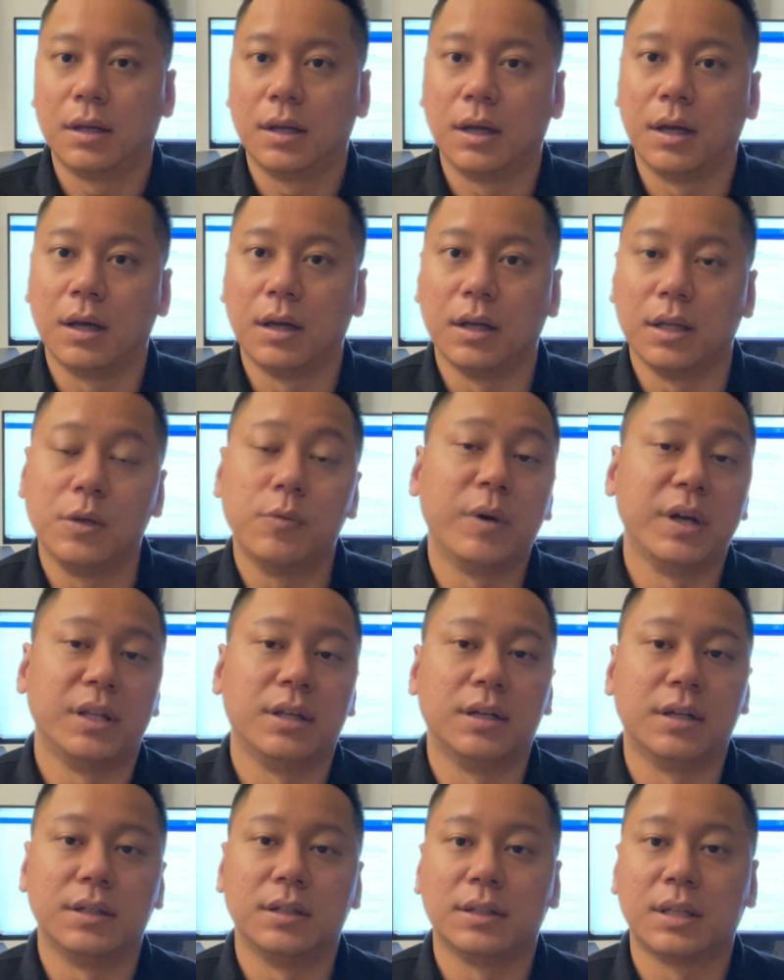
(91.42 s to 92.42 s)
啊，因为
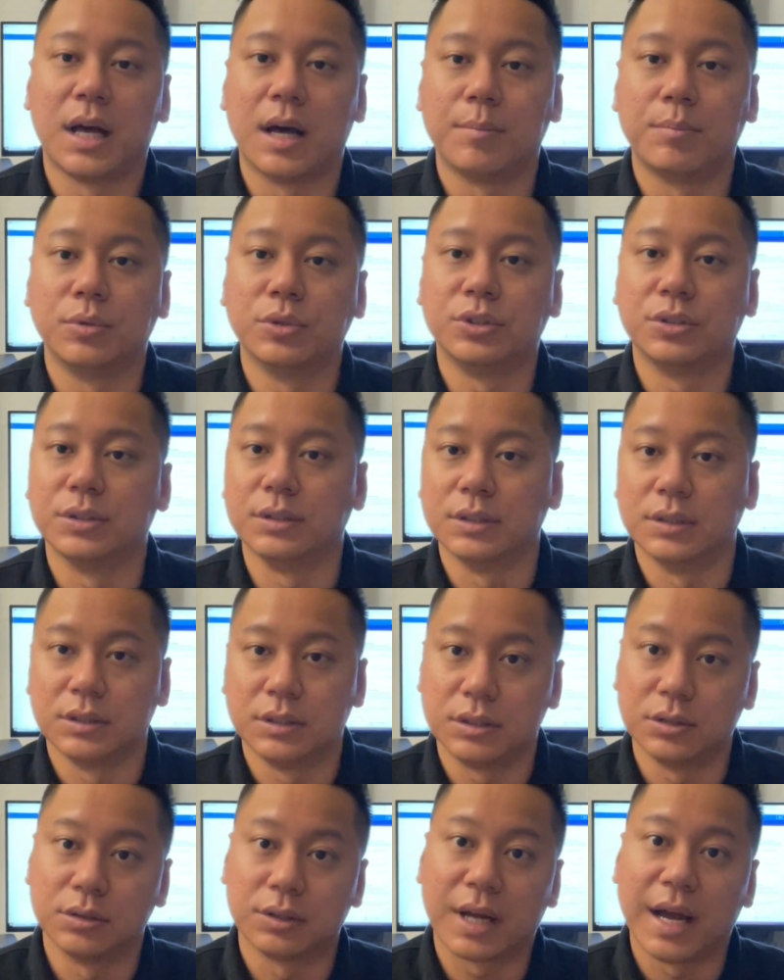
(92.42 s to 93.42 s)
呢，它不止
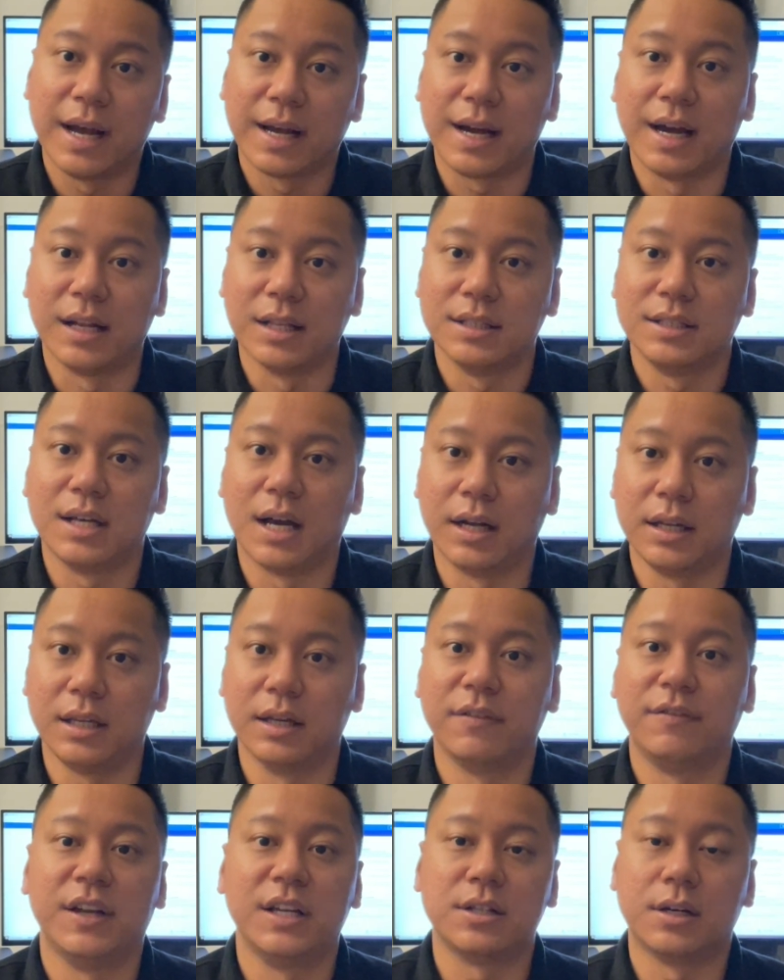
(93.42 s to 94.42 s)
这个开卡的奖励
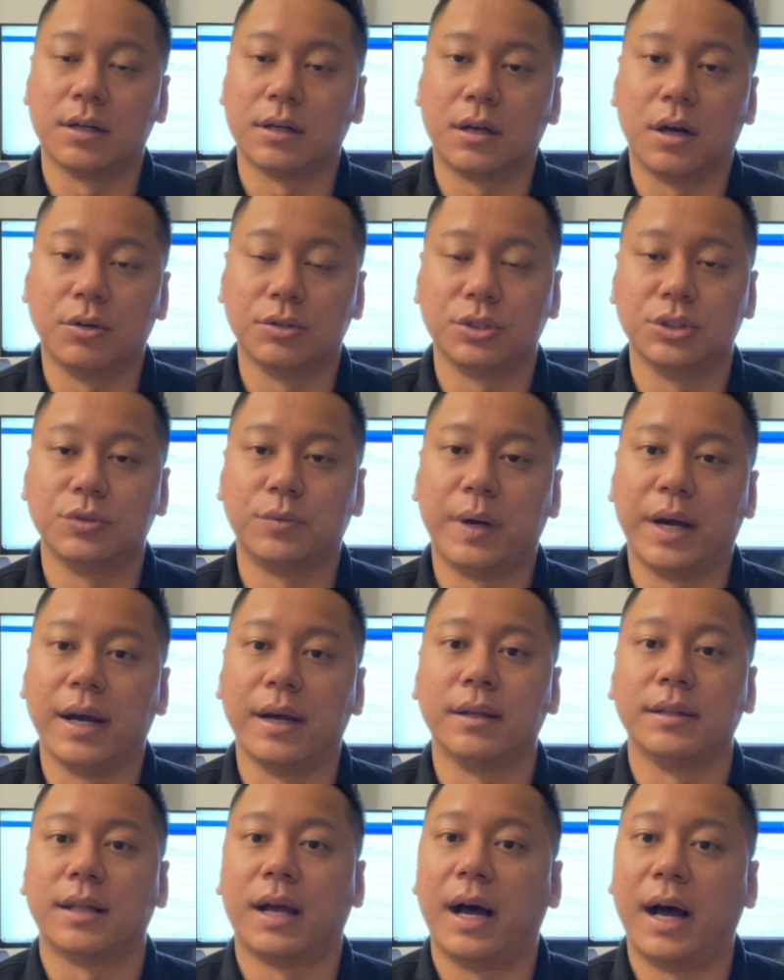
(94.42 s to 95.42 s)
非常高之
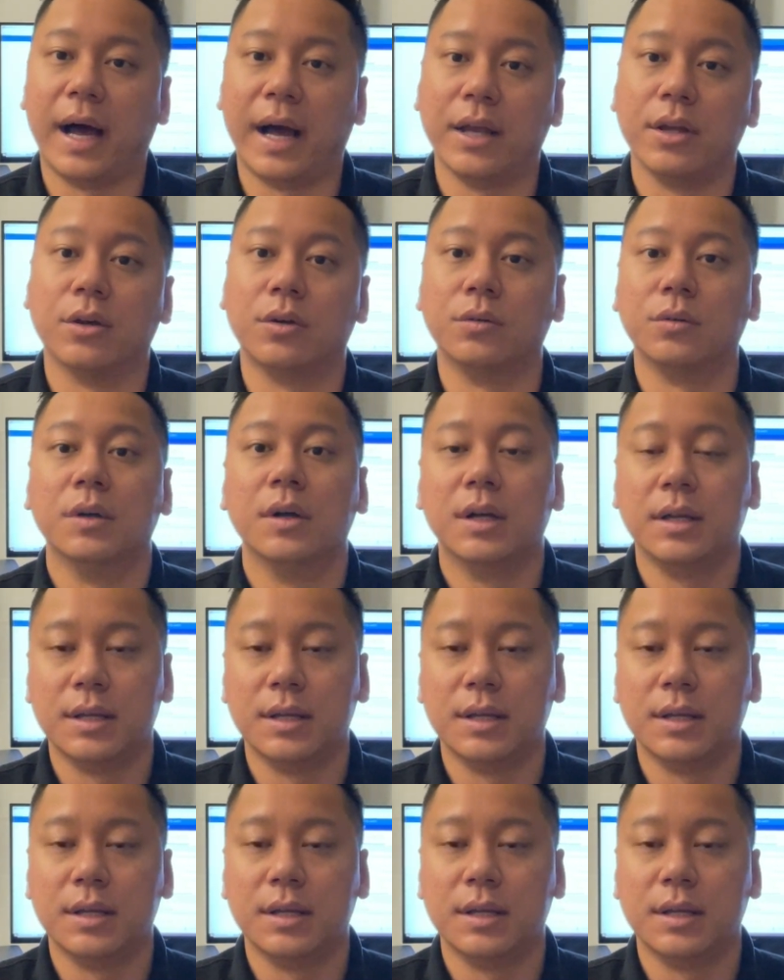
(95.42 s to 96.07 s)
外，它还有